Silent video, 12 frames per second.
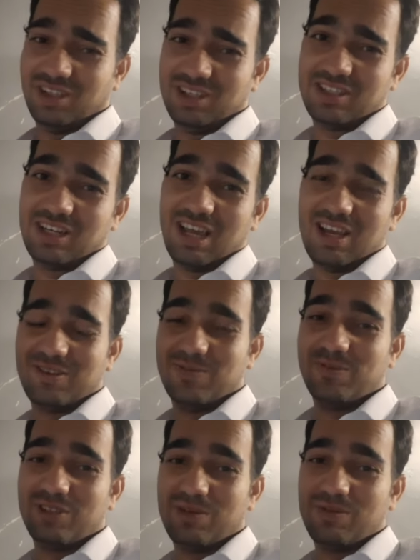स्ट्राइक
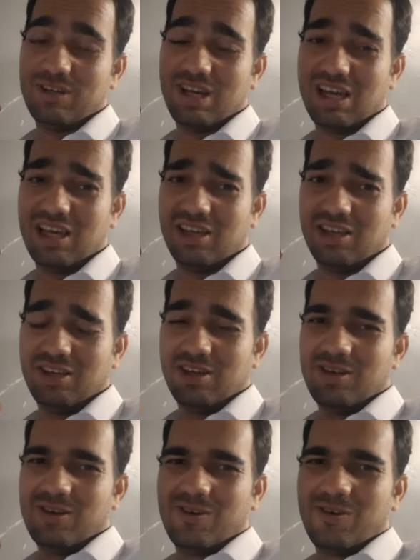मुझे मिला है
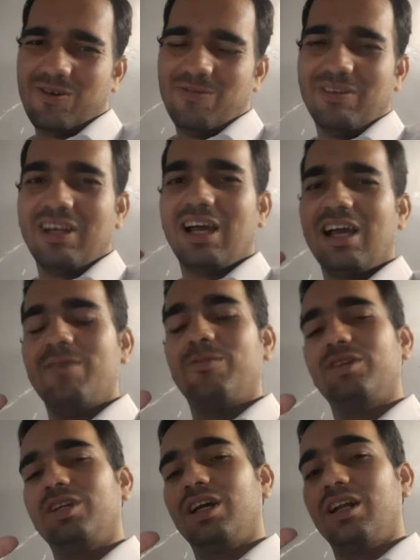वो मिला है
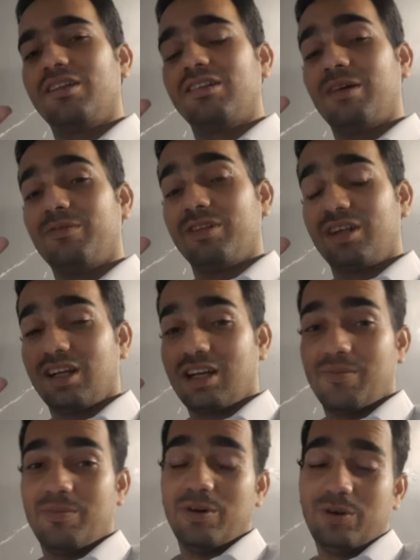मुझे घनश्याम सर
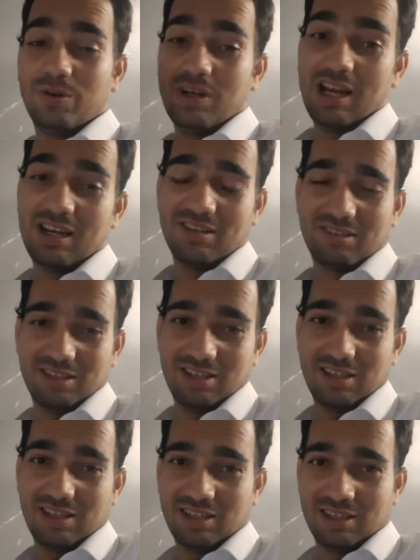का वीडियो डालने से
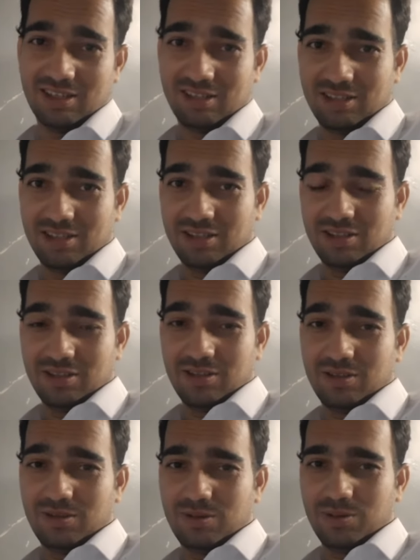ठीक है
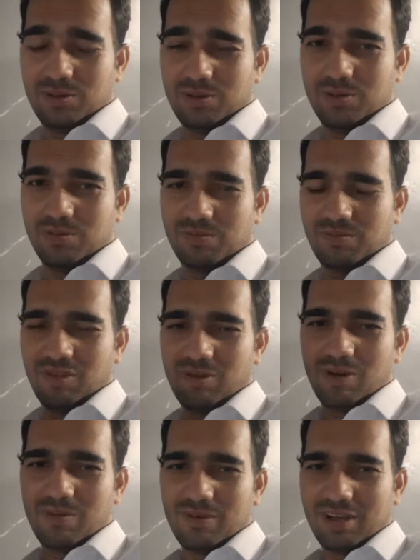तो
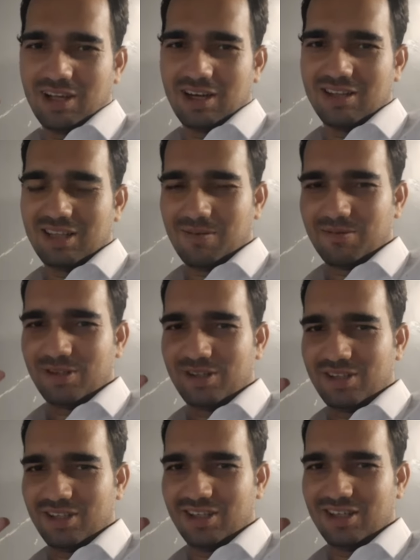वही मैं घनश्याम सर
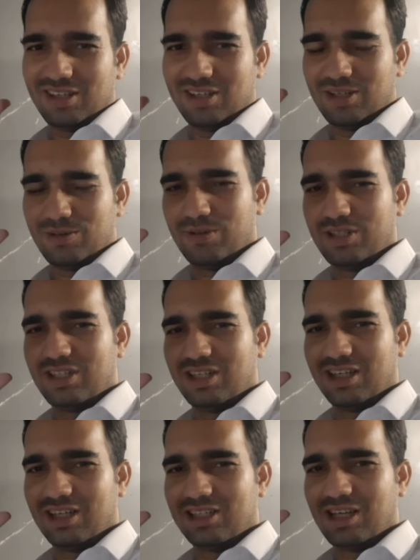से रिक्वेस्ट
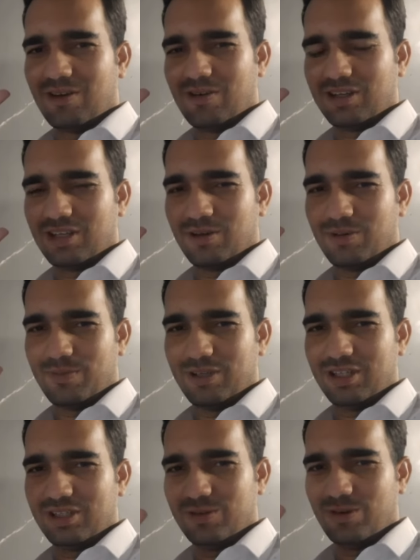करना चाहूँगा कि
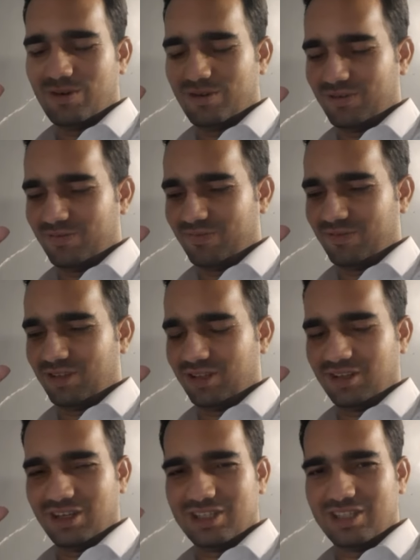प्लीज़ वो
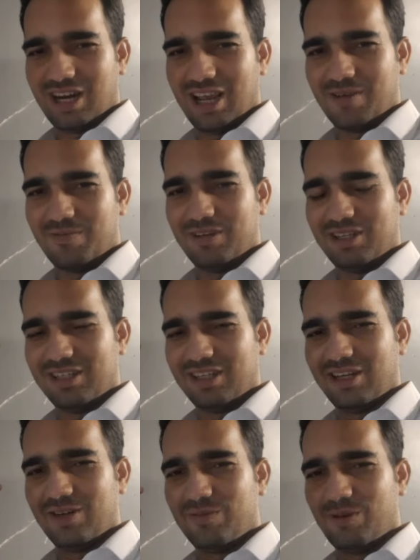स्ट्राइक प्लीज़
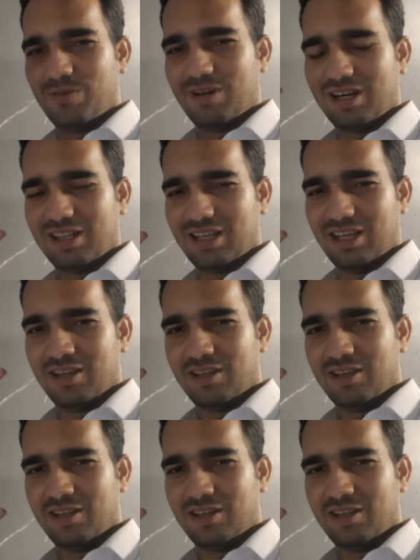रिमूव कर दें